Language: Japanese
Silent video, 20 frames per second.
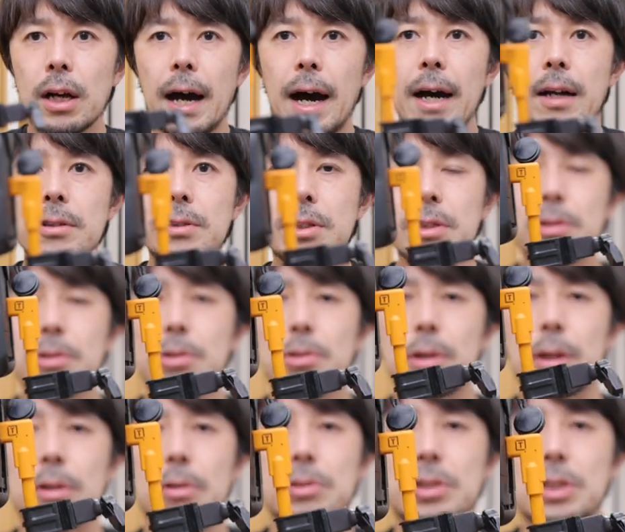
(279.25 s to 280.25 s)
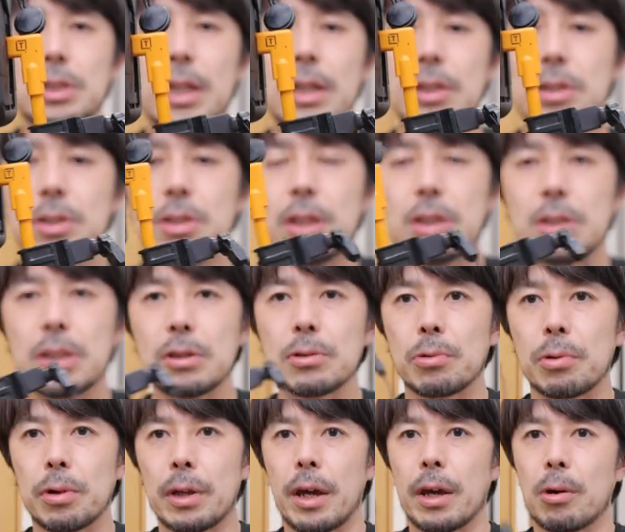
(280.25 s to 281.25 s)
R6 とかと下につけちゃう
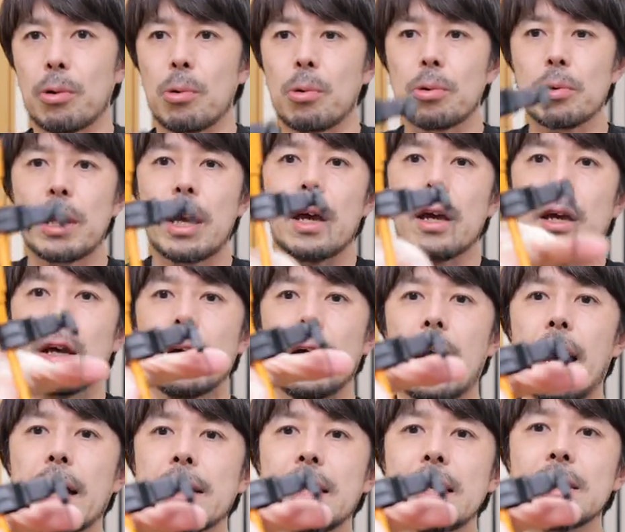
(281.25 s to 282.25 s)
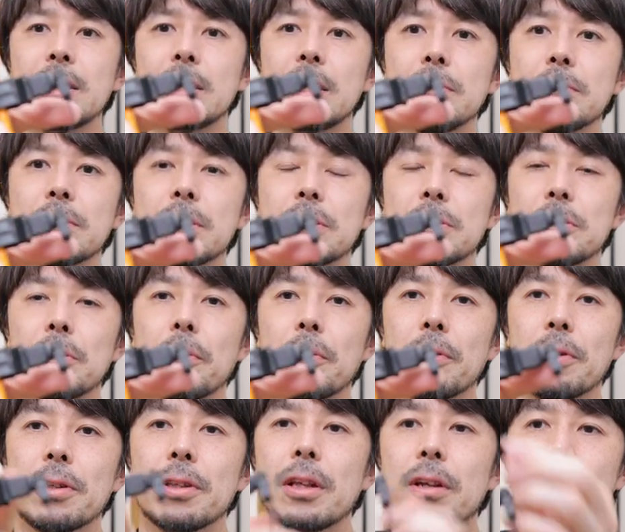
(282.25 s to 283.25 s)
とねここで当たっちゃうんですよ
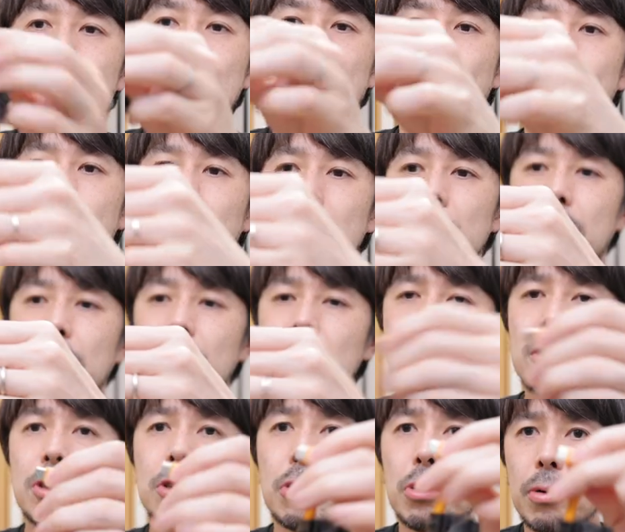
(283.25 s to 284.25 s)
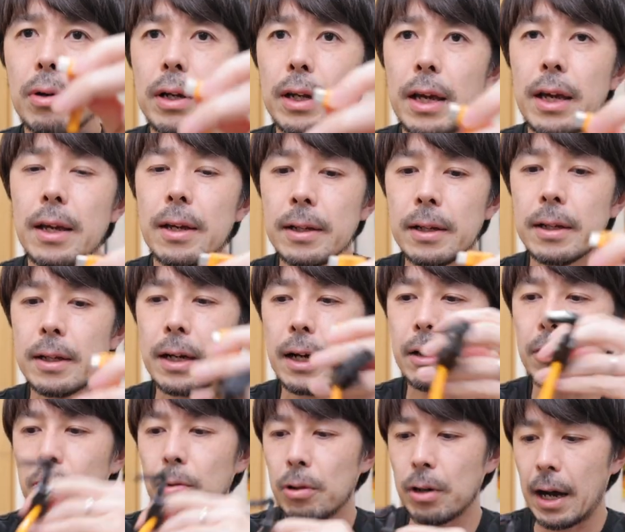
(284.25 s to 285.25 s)
なので僕は現状はね
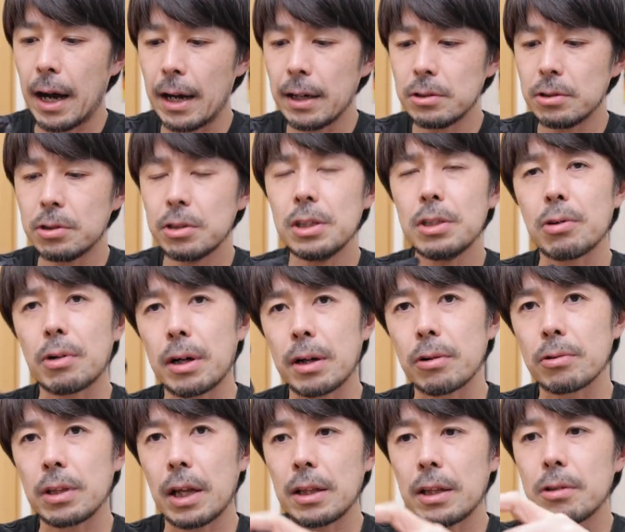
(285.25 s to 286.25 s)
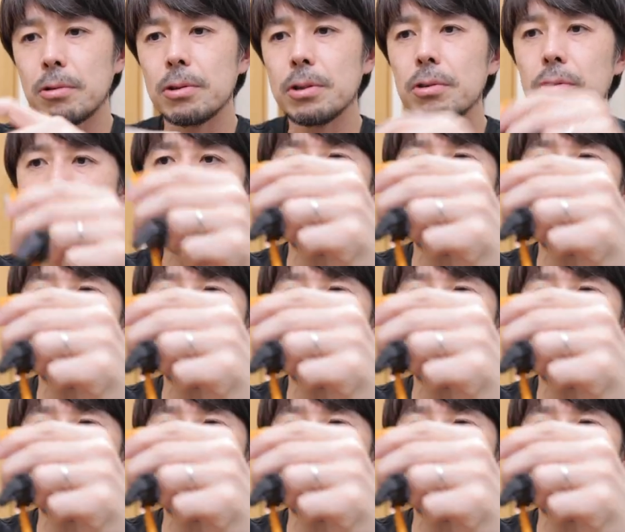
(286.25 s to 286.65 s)
あの R3 とかの縦繰りの